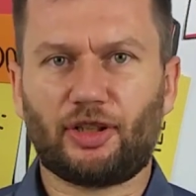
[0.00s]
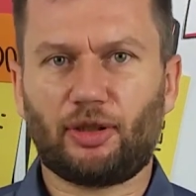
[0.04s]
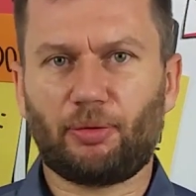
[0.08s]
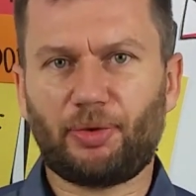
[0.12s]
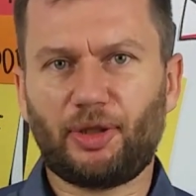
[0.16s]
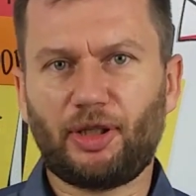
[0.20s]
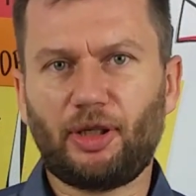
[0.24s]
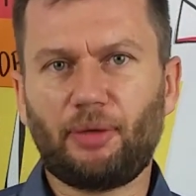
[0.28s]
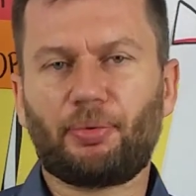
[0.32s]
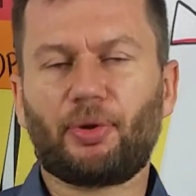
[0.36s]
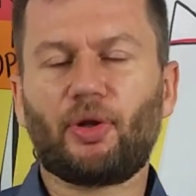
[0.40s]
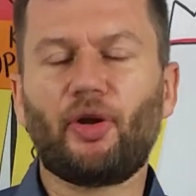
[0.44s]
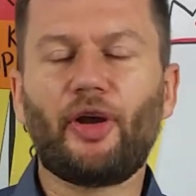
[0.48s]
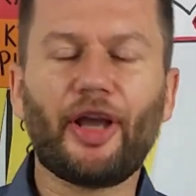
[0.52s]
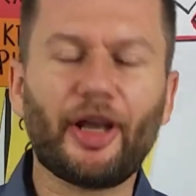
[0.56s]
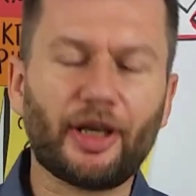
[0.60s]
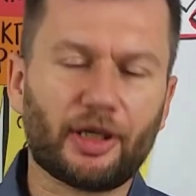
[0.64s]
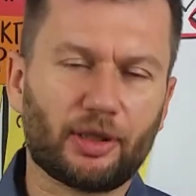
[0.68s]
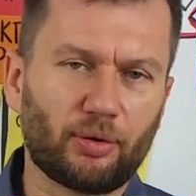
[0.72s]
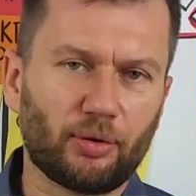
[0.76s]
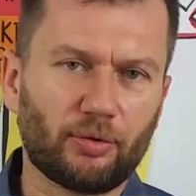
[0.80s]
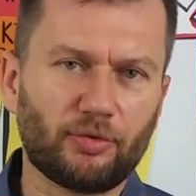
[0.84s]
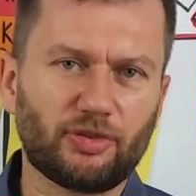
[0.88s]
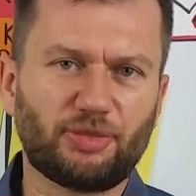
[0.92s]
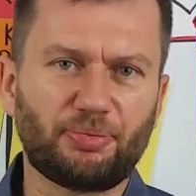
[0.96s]
Robienie
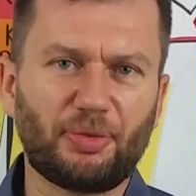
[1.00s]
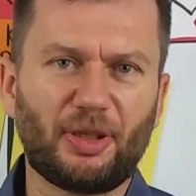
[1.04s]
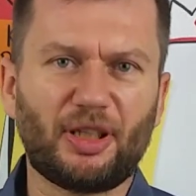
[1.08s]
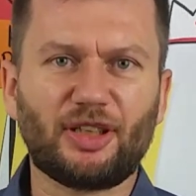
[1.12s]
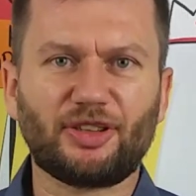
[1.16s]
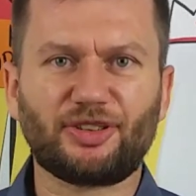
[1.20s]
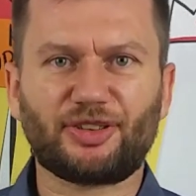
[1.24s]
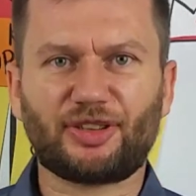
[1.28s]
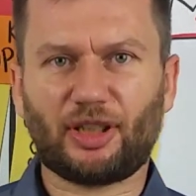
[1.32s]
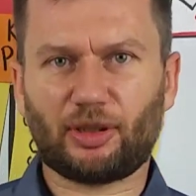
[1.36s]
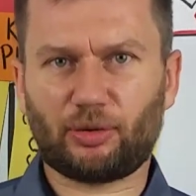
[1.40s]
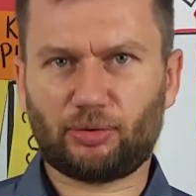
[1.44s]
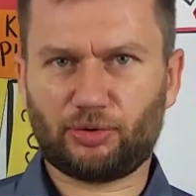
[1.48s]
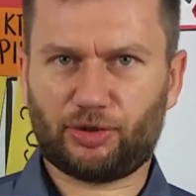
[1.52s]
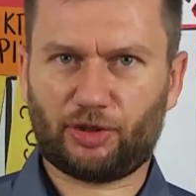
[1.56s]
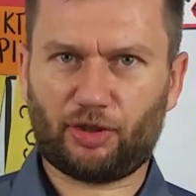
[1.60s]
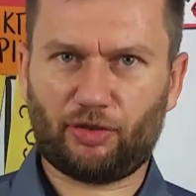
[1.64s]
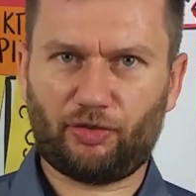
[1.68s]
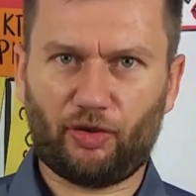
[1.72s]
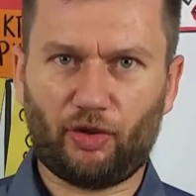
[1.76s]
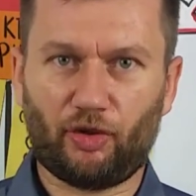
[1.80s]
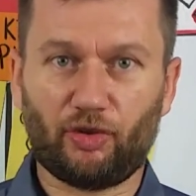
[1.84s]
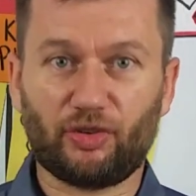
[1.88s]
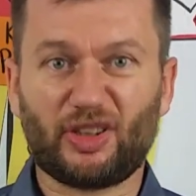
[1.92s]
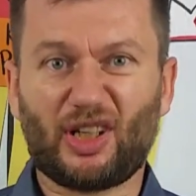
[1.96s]
projektów zmienia status
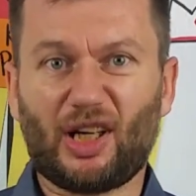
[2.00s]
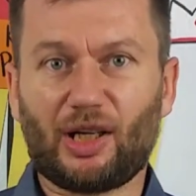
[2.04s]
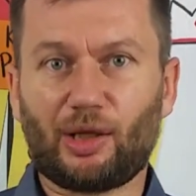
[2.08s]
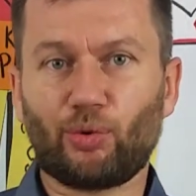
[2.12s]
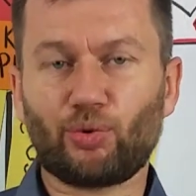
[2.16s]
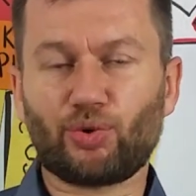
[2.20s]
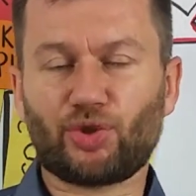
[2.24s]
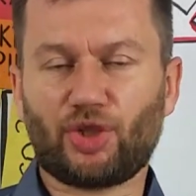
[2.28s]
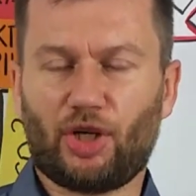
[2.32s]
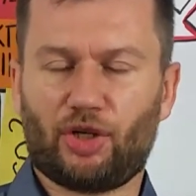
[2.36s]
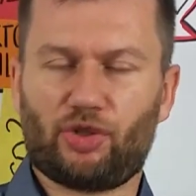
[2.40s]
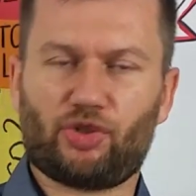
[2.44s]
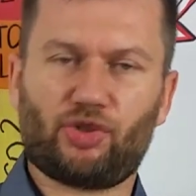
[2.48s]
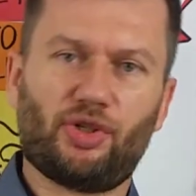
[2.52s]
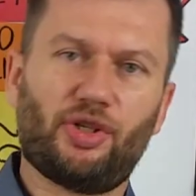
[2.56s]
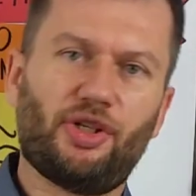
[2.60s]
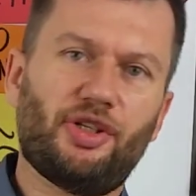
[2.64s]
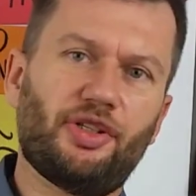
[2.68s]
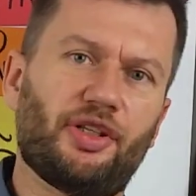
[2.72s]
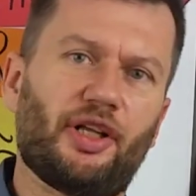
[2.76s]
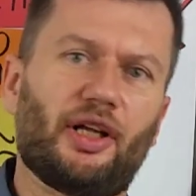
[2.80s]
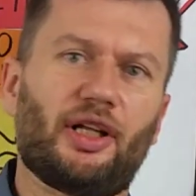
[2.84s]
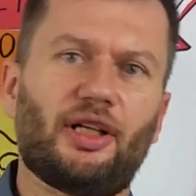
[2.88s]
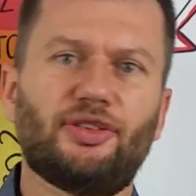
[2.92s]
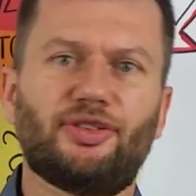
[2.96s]
quo, naruszasz
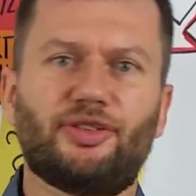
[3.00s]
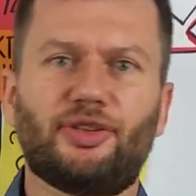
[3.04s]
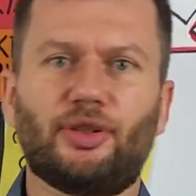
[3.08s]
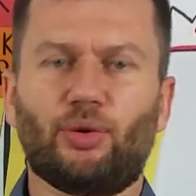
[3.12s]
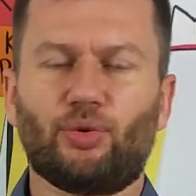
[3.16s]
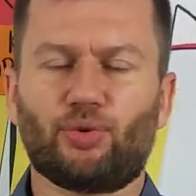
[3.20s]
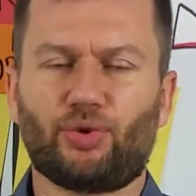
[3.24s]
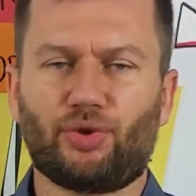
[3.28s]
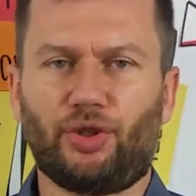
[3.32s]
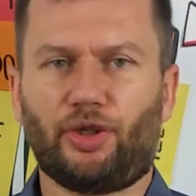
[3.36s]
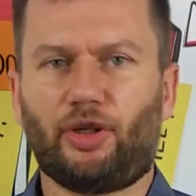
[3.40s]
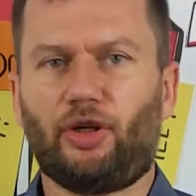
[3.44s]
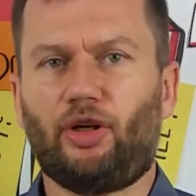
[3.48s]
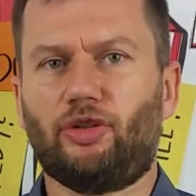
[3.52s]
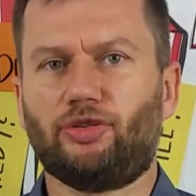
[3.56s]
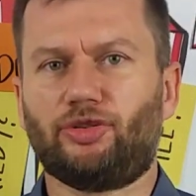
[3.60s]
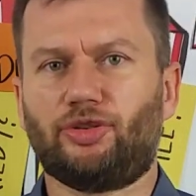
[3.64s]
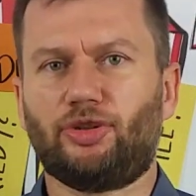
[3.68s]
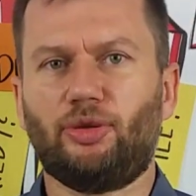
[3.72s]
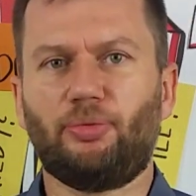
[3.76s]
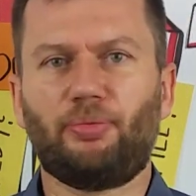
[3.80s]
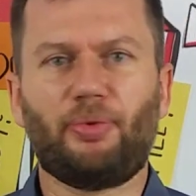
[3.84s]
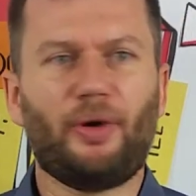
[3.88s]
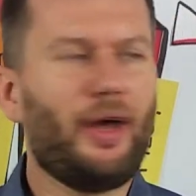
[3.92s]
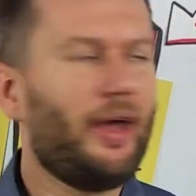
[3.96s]
interesy różnych
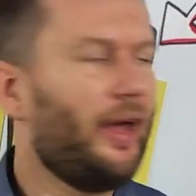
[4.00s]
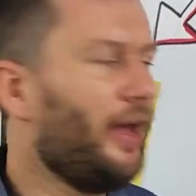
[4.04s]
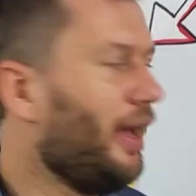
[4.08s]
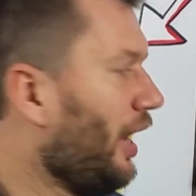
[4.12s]
osób,